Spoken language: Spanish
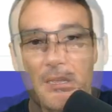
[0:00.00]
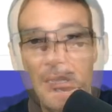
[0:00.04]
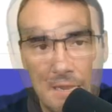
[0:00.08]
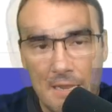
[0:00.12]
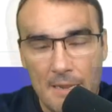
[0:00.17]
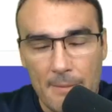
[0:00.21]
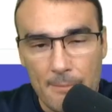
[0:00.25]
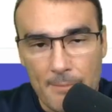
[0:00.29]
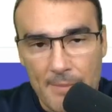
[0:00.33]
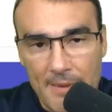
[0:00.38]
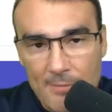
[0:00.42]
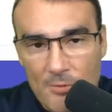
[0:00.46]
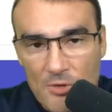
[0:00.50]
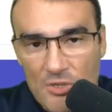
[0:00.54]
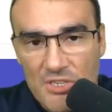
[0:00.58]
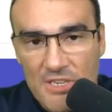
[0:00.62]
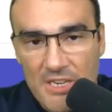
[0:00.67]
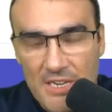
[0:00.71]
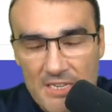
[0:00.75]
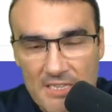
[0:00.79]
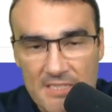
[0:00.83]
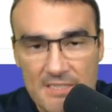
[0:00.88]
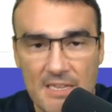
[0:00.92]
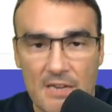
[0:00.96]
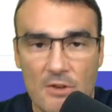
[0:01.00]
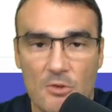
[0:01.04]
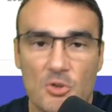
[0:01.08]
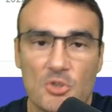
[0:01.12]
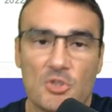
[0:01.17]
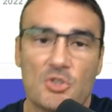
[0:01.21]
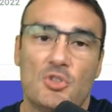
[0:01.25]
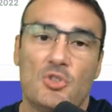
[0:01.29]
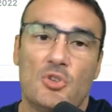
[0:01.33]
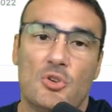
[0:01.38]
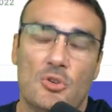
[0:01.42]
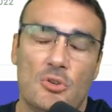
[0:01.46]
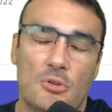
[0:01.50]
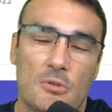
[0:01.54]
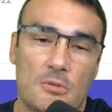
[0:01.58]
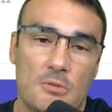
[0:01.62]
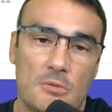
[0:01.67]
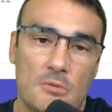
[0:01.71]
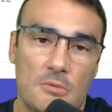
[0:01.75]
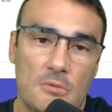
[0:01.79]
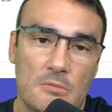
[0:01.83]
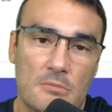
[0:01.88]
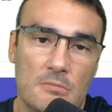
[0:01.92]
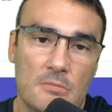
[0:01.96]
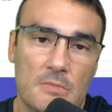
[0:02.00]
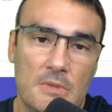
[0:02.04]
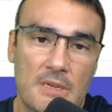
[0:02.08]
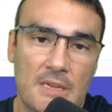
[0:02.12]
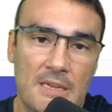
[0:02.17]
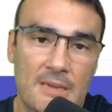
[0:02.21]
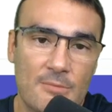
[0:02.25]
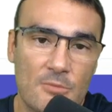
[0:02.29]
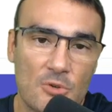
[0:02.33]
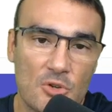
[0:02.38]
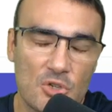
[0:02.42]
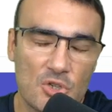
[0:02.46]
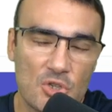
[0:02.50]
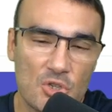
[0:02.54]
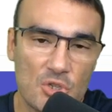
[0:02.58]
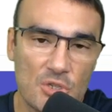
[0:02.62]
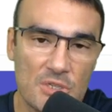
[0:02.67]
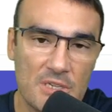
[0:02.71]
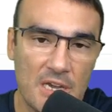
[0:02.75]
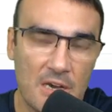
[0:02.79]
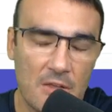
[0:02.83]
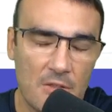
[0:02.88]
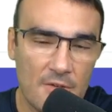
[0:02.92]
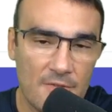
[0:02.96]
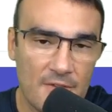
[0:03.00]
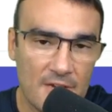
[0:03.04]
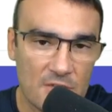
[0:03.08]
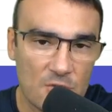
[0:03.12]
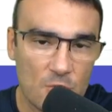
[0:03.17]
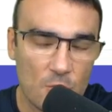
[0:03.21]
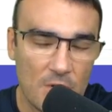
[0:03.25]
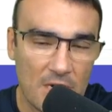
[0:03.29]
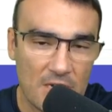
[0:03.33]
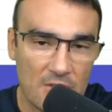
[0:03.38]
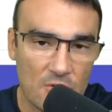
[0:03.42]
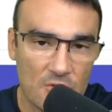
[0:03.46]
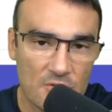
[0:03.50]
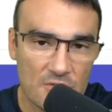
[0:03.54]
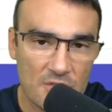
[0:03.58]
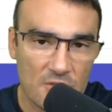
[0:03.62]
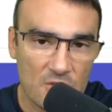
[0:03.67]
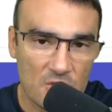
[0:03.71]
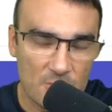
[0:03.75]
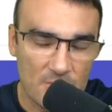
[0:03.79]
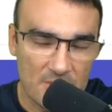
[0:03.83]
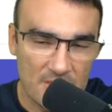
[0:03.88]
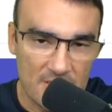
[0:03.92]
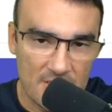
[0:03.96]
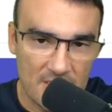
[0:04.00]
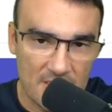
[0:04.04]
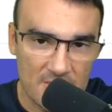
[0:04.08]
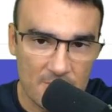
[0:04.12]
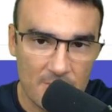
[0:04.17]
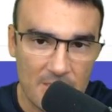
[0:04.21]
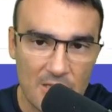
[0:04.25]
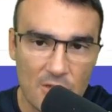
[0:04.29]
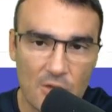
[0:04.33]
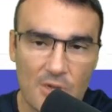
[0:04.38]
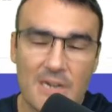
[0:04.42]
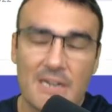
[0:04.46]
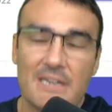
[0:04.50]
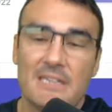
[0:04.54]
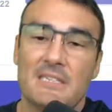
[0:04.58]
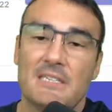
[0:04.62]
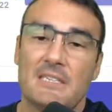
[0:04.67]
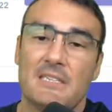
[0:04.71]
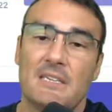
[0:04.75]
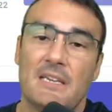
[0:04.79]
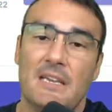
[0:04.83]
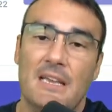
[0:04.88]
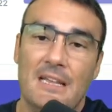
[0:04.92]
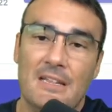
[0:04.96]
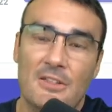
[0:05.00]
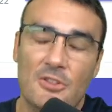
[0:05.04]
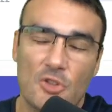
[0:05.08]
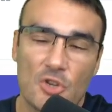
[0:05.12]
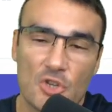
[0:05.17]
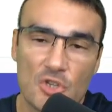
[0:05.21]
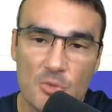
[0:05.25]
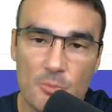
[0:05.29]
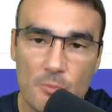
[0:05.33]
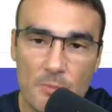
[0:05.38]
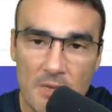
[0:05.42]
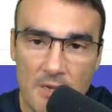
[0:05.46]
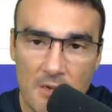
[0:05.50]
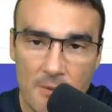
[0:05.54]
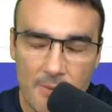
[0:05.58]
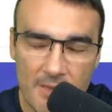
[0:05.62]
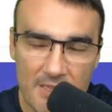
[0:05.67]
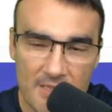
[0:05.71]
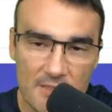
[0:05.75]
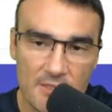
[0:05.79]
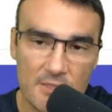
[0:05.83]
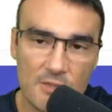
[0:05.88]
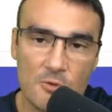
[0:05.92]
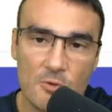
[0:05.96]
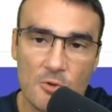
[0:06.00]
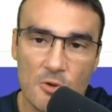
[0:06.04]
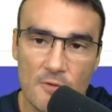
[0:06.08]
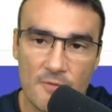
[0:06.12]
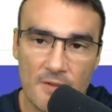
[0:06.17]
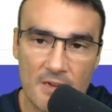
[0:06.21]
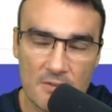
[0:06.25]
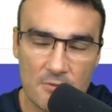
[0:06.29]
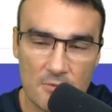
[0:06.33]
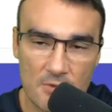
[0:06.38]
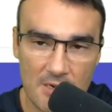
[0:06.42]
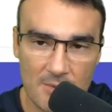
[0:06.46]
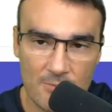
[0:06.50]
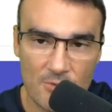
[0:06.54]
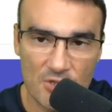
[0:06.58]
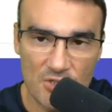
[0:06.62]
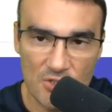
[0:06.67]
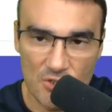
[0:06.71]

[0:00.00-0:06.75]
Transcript: vemos que en este agosto hemos llegado a facturar 223.000 dólares, en 2021 facturamos